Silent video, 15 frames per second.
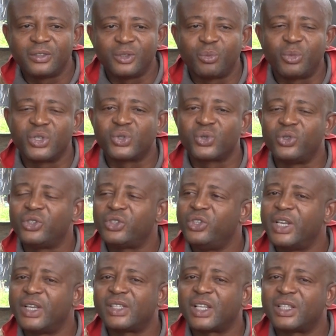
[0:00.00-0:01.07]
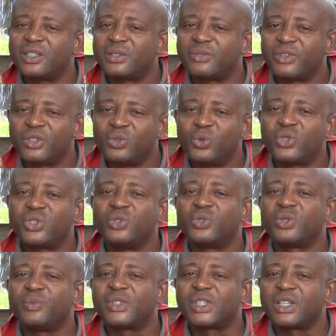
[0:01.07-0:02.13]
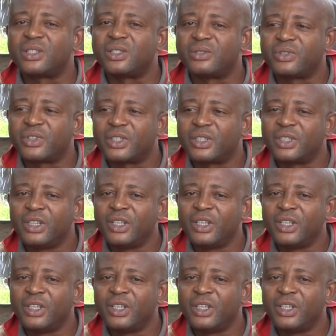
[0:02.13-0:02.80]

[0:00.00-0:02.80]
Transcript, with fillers: je pense que le client est satisfait, nous aussi, nous sommes satisfaits.